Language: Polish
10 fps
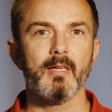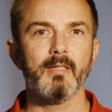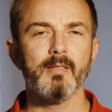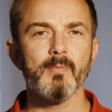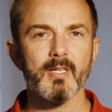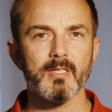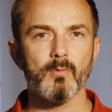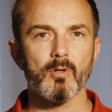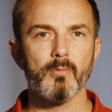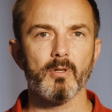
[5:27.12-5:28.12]
e, tym
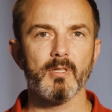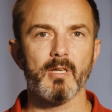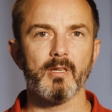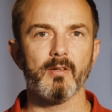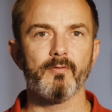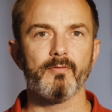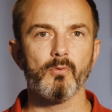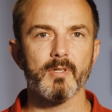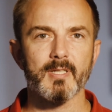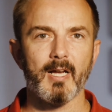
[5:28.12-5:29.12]
razem robione w
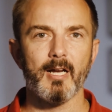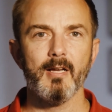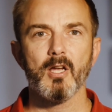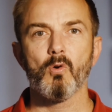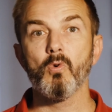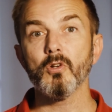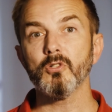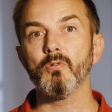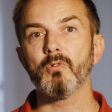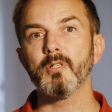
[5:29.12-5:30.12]
USA,
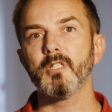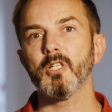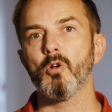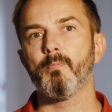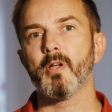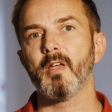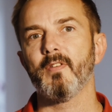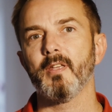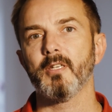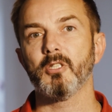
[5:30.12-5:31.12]
łączą ryzyko
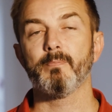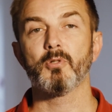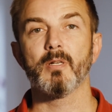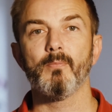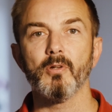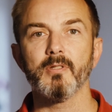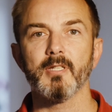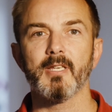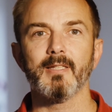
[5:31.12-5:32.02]
pojawiania się przemocy i